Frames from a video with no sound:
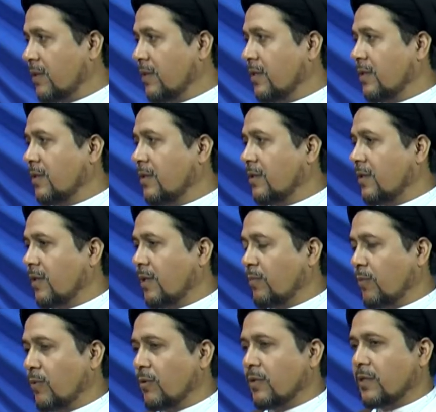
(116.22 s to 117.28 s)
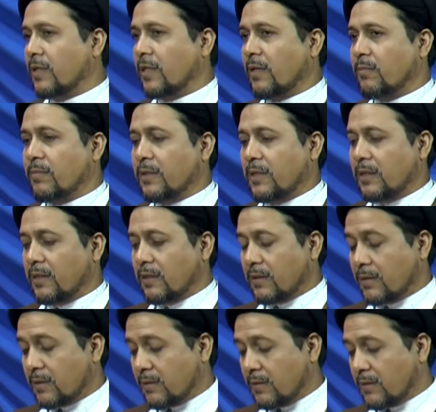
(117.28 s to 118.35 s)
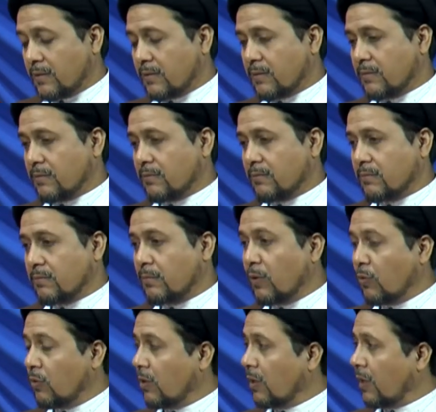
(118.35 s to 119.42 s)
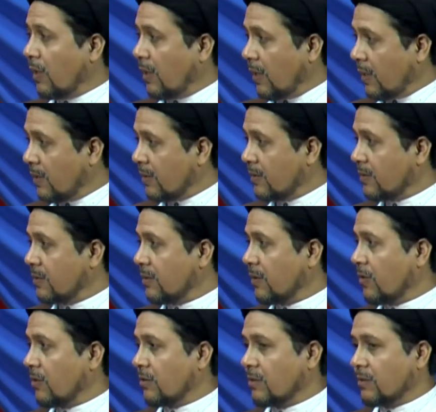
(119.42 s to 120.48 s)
हैं आप लोग के आपने एक बिल्कुल अलग और